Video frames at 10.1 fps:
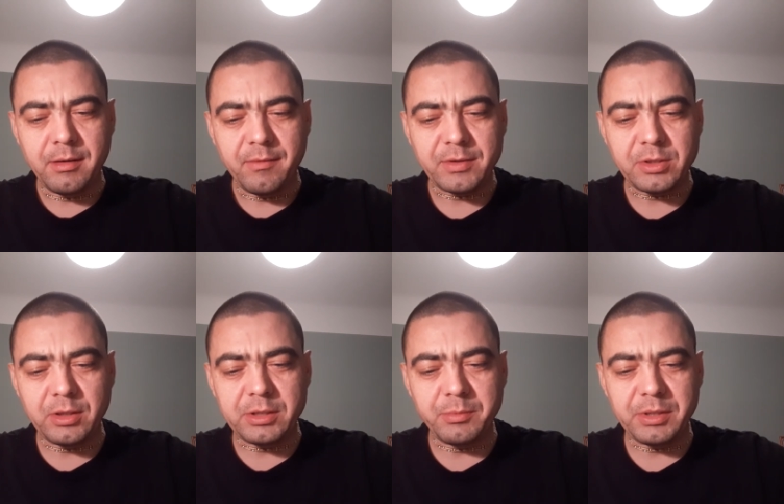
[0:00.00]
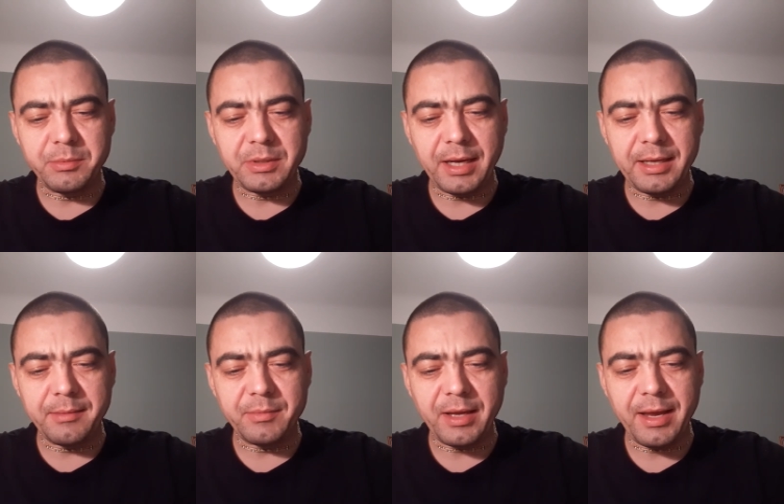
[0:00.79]
Was soll ich mich mit
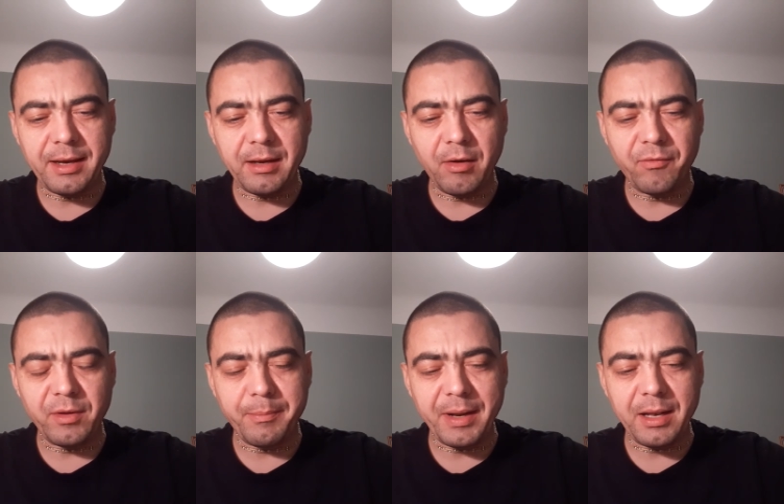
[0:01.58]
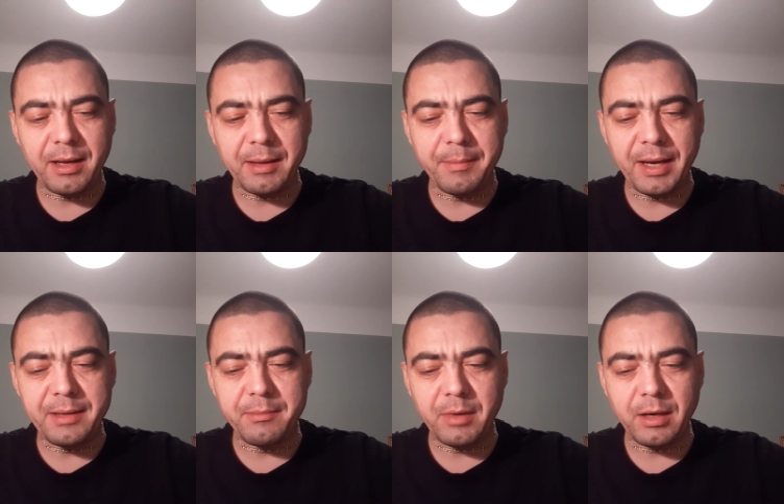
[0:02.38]
einem dahergelaufenen Bettler
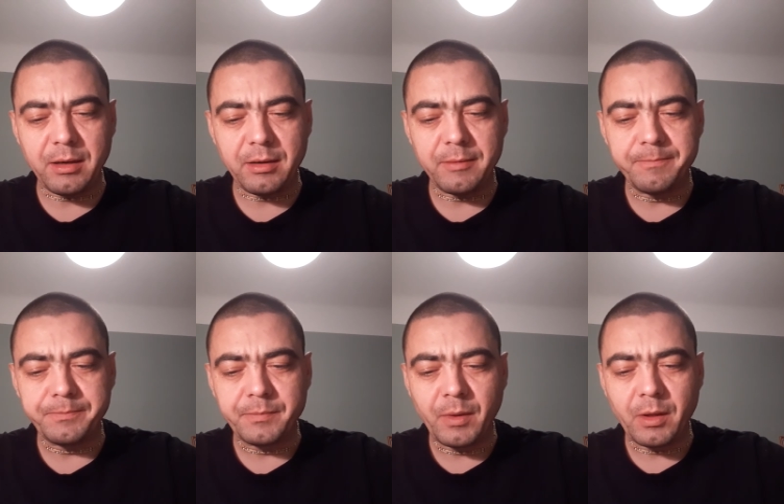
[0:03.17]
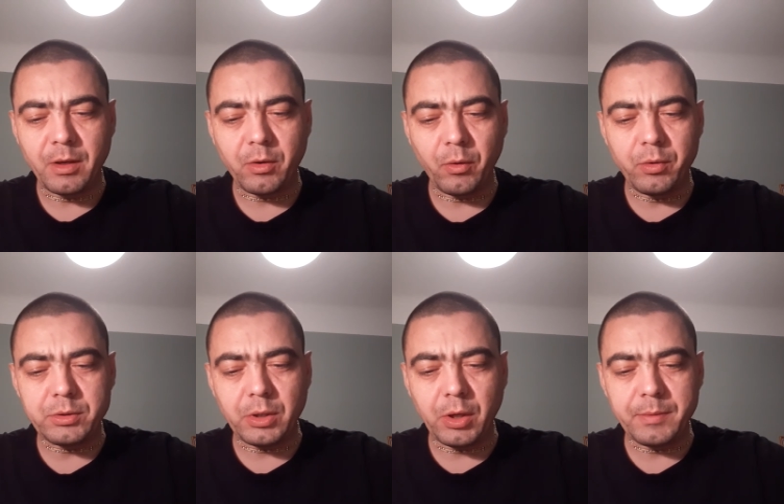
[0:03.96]
gemein machen?
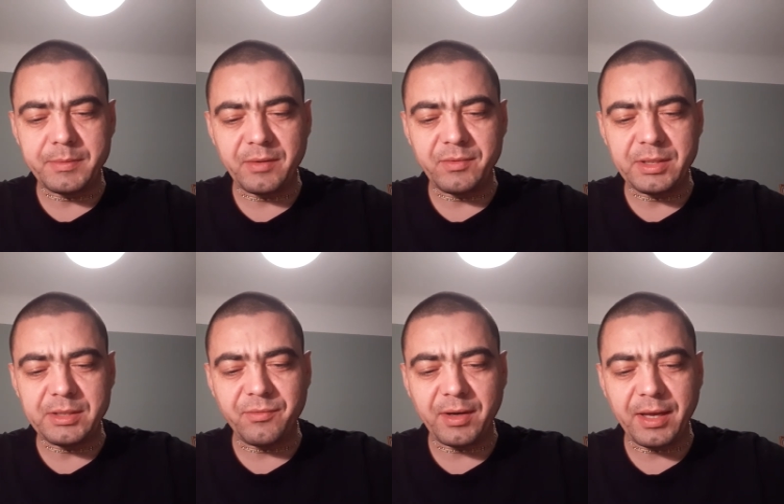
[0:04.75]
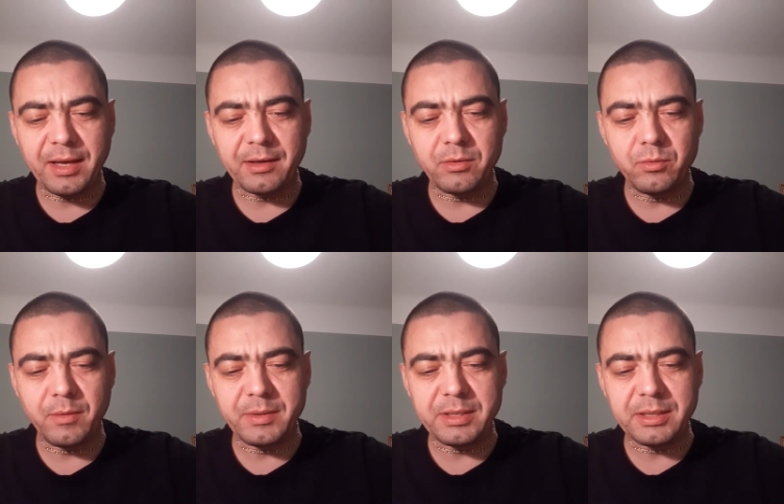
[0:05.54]
Gekrönte Häupter wie ich verkehren
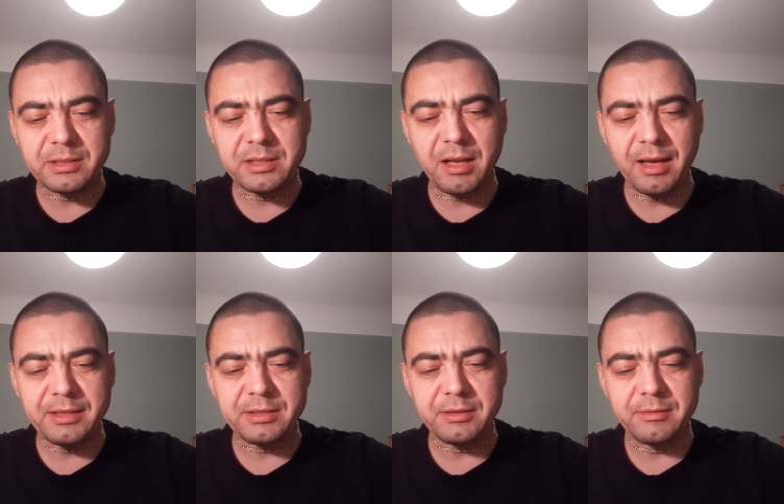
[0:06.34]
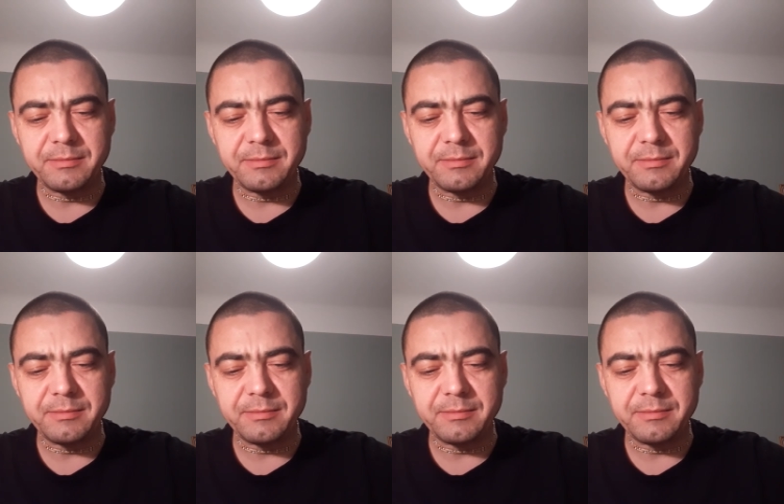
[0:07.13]
nur mit ihresgleichen.